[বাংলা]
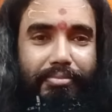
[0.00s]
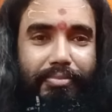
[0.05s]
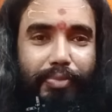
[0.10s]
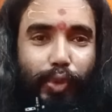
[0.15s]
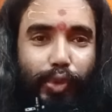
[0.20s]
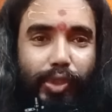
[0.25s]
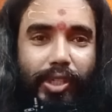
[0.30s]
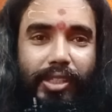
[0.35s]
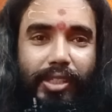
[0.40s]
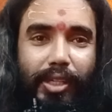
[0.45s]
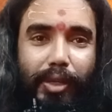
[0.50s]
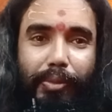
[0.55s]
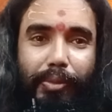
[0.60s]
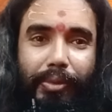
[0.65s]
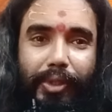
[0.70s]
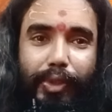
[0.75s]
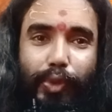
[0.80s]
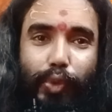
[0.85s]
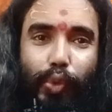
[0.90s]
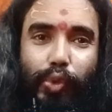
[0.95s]
বোঝা যাবে
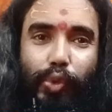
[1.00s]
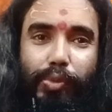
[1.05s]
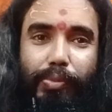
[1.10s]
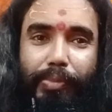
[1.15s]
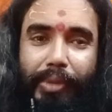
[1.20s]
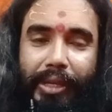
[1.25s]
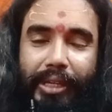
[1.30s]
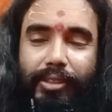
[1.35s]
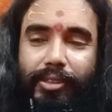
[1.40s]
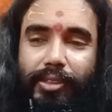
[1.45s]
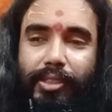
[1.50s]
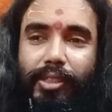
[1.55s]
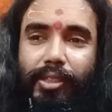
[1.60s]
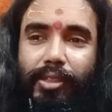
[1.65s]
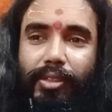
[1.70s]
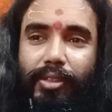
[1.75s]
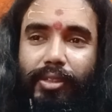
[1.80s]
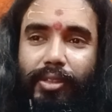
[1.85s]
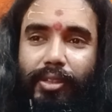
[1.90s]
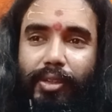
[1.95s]
কোন ব্যক্তি
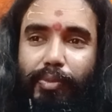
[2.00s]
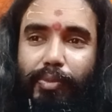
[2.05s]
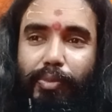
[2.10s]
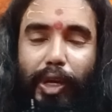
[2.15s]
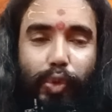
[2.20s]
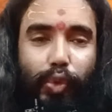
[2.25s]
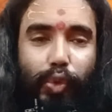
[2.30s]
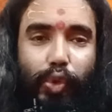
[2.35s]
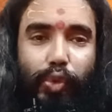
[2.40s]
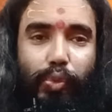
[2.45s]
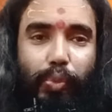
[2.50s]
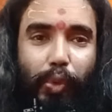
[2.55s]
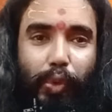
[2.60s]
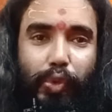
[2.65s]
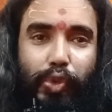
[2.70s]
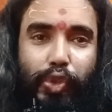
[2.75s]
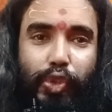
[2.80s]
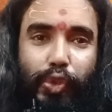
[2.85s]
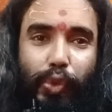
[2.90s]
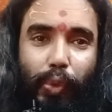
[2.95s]
বা কোন
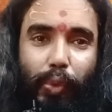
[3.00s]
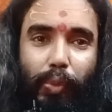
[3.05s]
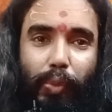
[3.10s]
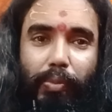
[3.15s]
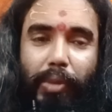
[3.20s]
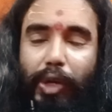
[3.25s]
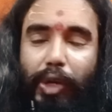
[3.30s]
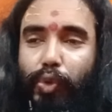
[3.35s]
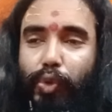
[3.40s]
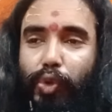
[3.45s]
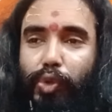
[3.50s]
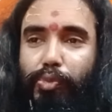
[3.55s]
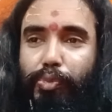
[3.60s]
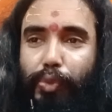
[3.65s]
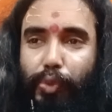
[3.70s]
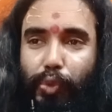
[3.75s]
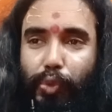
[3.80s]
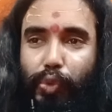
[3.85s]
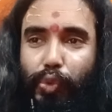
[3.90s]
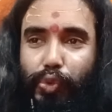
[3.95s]
মনুষ্য বা কোন
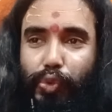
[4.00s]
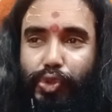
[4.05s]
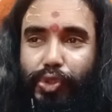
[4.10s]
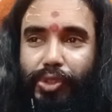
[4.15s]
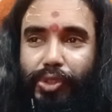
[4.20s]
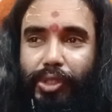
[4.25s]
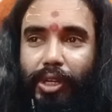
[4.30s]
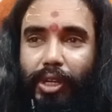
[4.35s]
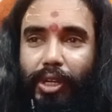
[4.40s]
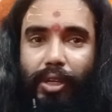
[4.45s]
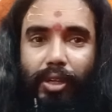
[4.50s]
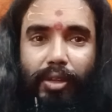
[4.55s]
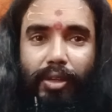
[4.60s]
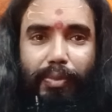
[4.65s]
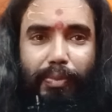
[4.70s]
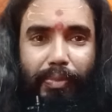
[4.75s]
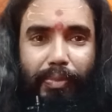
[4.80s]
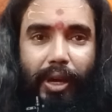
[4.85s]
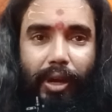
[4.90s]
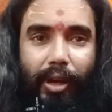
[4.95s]
পুরুষ
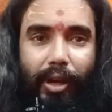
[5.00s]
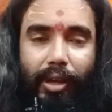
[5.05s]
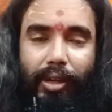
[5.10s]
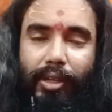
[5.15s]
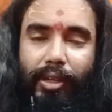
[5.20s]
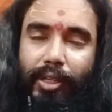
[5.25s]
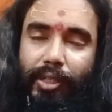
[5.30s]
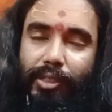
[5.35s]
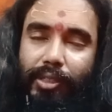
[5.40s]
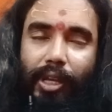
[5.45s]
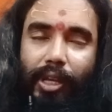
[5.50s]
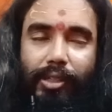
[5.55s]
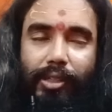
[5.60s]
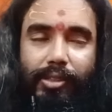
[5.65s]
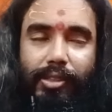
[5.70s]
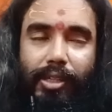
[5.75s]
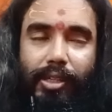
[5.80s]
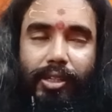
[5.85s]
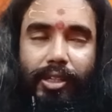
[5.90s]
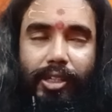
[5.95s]
বা
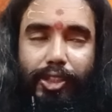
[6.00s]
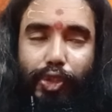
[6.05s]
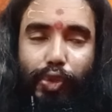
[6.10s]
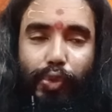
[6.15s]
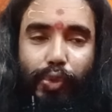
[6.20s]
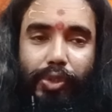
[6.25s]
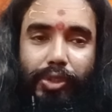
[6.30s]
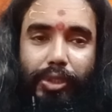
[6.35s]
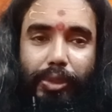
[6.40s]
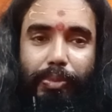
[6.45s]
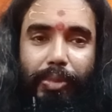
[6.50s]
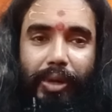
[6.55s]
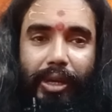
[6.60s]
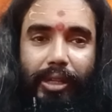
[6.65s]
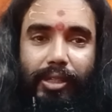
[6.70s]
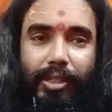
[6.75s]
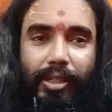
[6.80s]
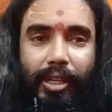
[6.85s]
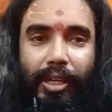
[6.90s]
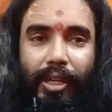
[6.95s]
নারীদের ক্ষেত্রেও হতে
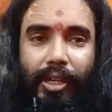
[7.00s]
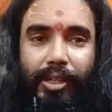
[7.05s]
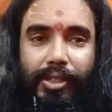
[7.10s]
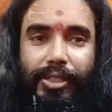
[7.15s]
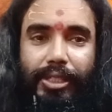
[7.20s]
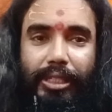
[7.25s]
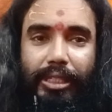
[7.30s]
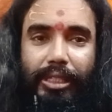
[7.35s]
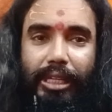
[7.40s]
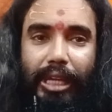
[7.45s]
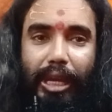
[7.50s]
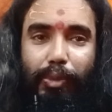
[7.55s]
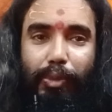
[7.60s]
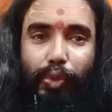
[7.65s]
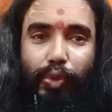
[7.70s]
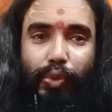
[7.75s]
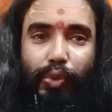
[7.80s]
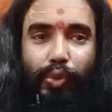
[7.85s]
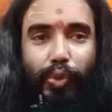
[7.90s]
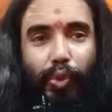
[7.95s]
পারে সে
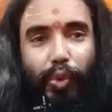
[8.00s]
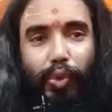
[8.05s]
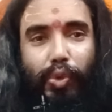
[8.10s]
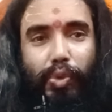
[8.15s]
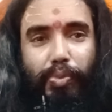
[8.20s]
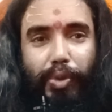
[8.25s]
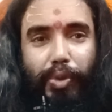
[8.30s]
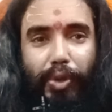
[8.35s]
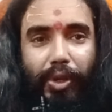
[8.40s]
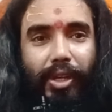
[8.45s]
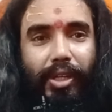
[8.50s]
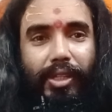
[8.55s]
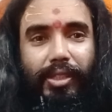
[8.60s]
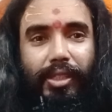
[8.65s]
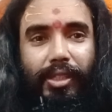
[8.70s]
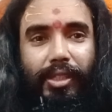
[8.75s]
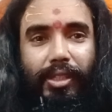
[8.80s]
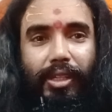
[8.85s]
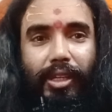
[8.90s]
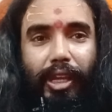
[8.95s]
কেমন কোন
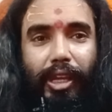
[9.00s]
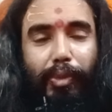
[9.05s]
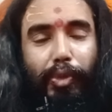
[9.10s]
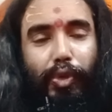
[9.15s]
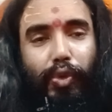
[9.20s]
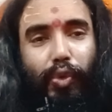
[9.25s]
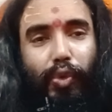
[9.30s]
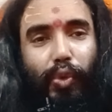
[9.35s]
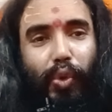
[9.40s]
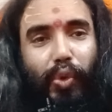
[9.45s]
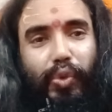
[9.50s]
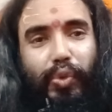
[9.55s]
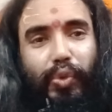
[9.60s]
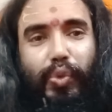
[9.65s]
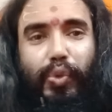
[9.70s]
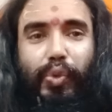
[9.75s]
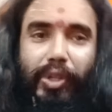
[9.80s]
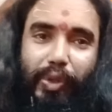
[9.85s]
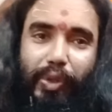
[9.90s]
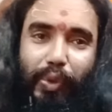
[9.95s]
প্রকৃতির এবং কোন
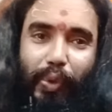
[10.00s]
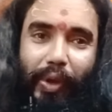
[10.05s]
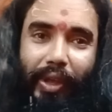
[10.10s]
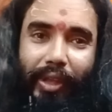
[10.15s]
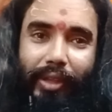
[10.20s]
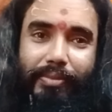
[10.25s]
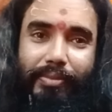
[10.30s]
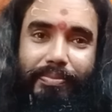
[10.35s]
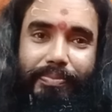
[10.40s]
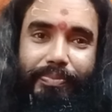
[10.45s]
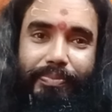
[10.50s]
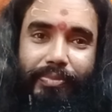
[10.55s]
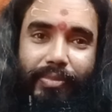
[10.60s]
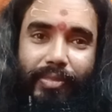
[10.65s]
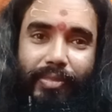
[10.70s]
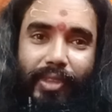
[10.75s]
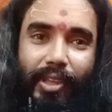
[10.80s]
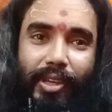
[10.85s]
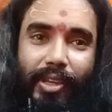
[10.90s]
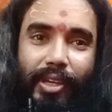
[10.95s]
গুণের হয়
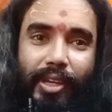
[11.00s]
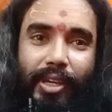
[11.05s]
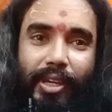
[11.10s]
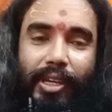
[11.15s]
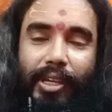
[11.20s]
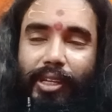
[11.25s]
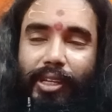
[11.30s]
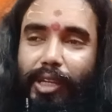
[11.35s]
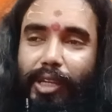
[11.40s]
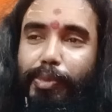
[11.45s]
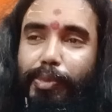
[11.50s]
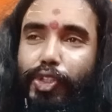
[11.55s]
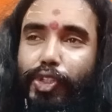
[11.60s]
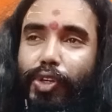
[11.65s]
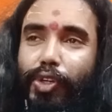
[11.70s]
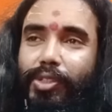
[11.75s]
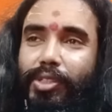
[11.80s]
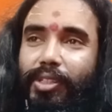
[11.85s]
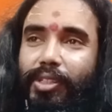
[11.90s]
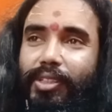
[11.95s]
এই
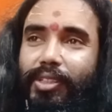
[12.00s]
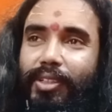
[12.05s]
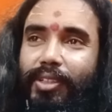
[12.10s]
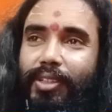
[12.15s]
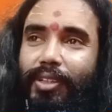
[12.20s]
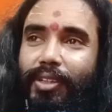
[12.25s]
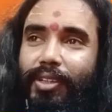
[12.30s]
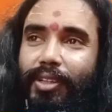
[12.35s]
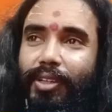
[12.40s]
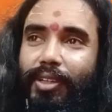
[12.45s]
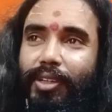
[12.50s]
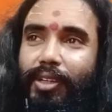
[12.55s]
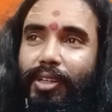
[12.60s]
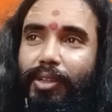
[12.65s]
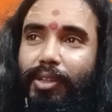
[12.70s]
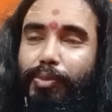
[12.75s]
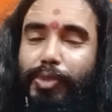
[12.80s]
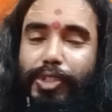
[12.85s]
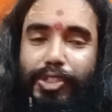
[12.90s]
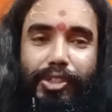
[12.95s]
বিষয়টি
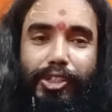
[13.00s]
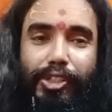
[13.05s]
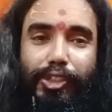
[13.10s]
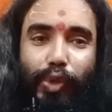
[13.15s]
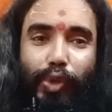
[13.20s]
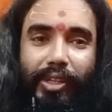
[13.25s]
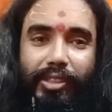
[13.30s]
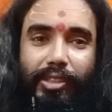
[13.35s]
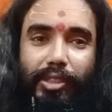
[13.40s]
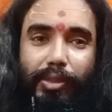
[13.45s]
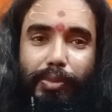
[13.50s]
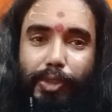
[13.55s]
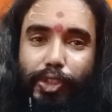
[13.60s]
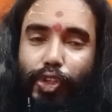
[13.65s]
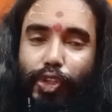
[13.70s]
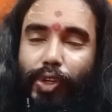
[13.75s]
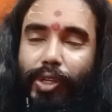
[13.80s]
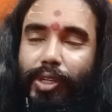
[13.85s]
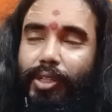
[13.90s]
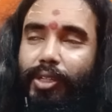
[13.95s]
বিস্তৃত একটি
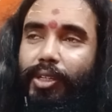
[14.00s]
বিষয়